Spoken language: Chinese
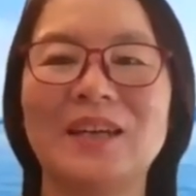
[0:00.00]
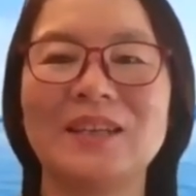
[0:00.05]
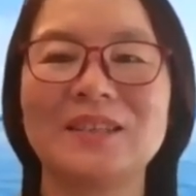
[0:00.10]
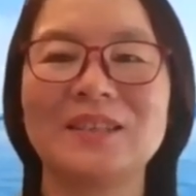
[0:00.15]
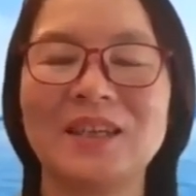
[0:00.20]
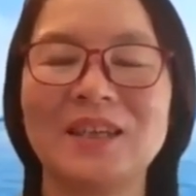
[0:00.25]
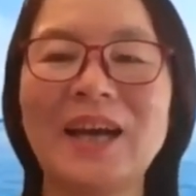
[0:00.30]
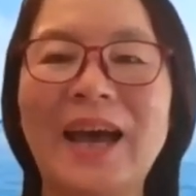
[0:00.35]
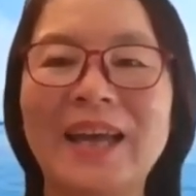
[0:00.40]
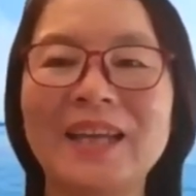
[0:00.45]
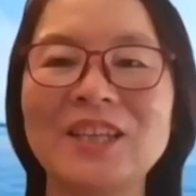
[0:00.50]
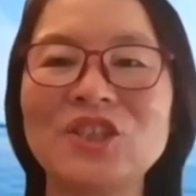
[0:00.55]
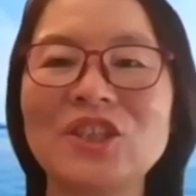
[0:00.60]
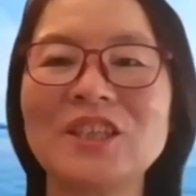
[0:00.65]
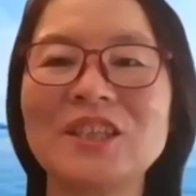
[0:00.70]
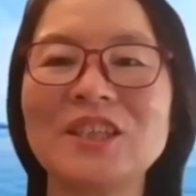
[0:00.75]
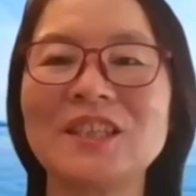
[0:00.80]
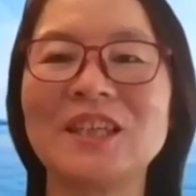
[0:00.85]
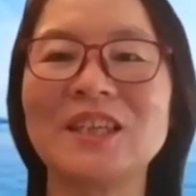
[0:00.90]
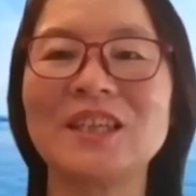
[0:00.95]
得癌
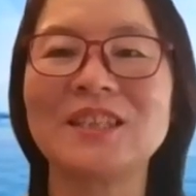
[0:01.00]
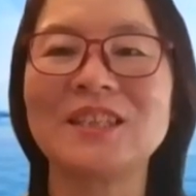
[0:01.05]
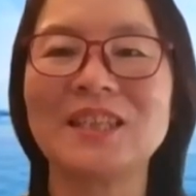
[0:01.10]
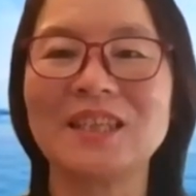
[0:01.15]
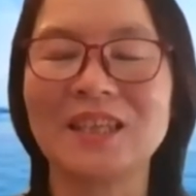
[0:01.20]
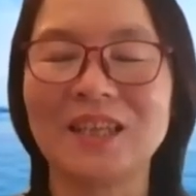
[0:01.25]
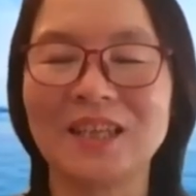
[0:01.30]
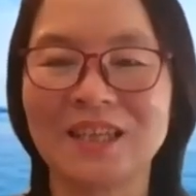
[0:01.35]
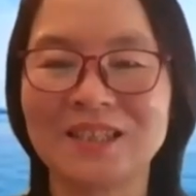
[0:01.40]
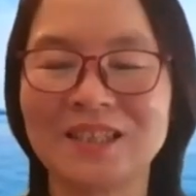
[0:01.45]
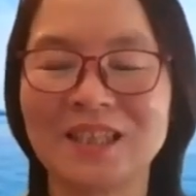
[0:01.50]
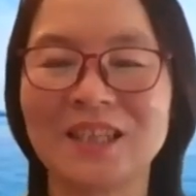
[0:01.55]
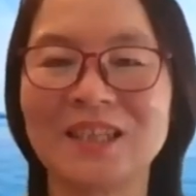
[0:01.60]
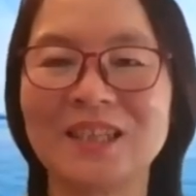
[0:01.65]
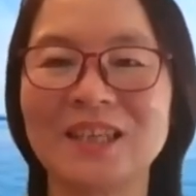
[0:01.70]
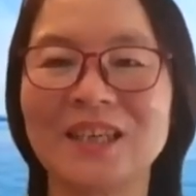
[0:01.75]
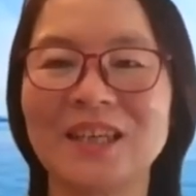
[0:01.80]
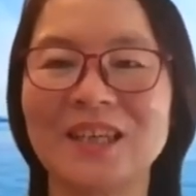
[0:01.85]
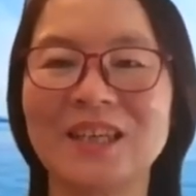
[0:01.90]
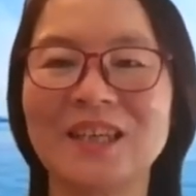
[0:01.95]
症的期呃这
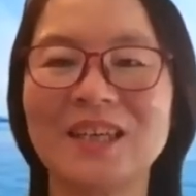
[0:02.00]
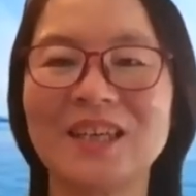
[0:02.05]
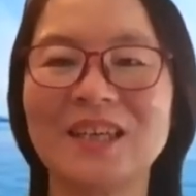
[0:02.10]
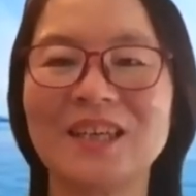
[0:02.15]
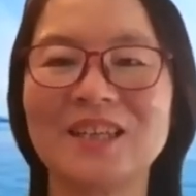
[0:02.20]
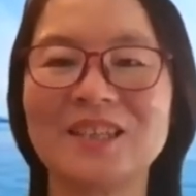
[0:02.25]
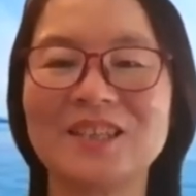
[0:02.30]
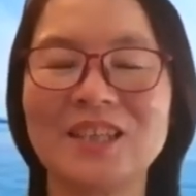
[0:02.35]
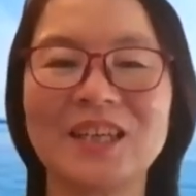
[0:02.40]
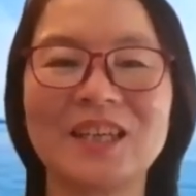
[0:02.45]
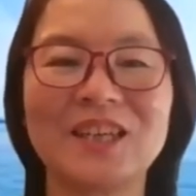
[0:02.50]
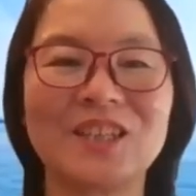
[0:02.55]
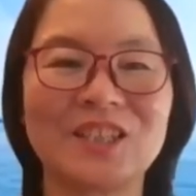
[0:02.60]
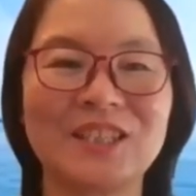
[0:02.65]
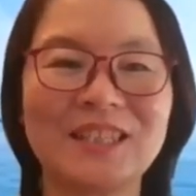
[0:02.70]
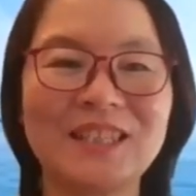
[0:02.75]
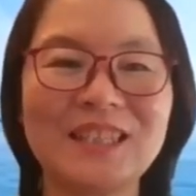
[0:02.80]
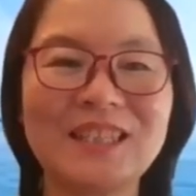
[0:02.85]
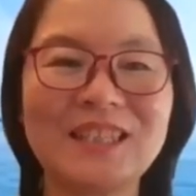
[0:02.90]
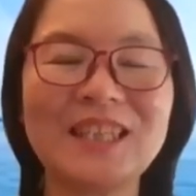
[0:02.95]
个这个
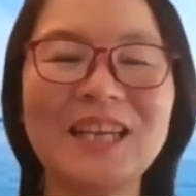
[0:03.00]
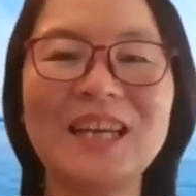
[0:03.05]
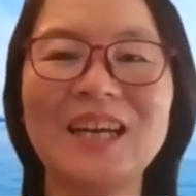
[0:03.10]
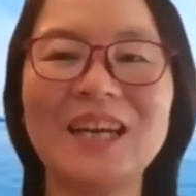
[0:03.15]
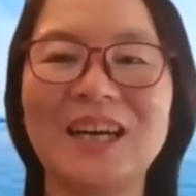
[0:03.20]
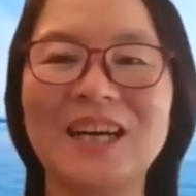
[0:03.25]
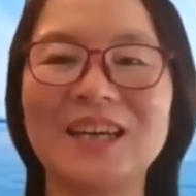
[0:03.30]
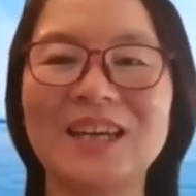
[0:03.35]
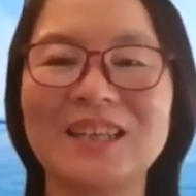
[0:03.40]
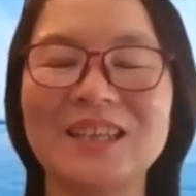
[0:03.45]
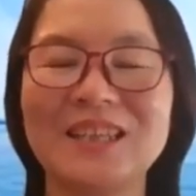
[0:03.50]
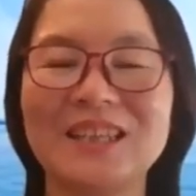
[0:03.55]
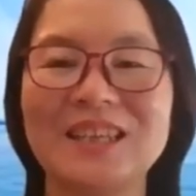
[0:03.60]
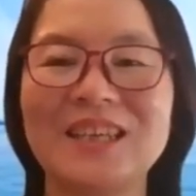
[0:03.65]
期间哈，